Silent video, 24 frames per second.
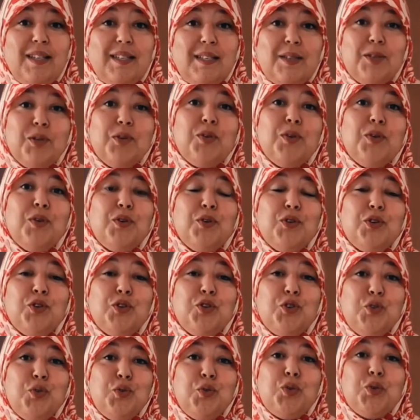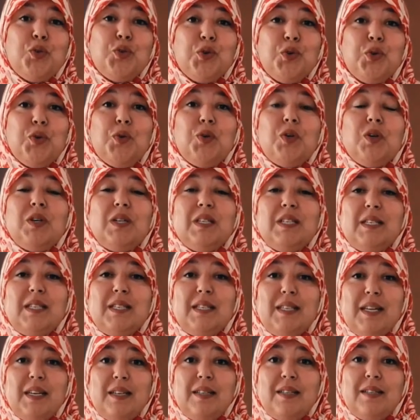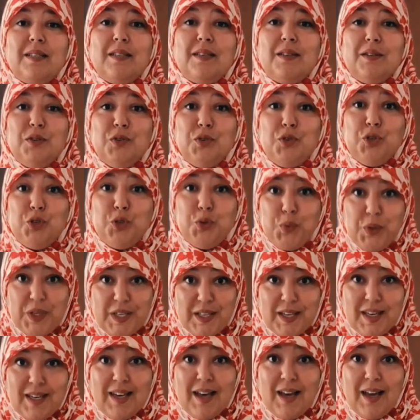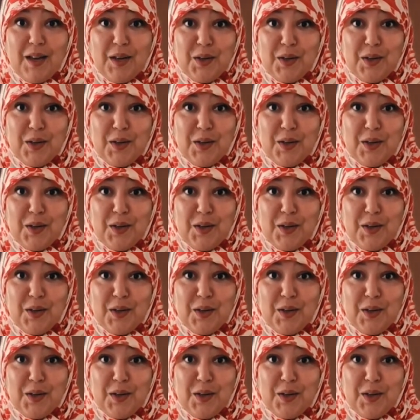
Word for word: et ce jusqu'au 7 juillet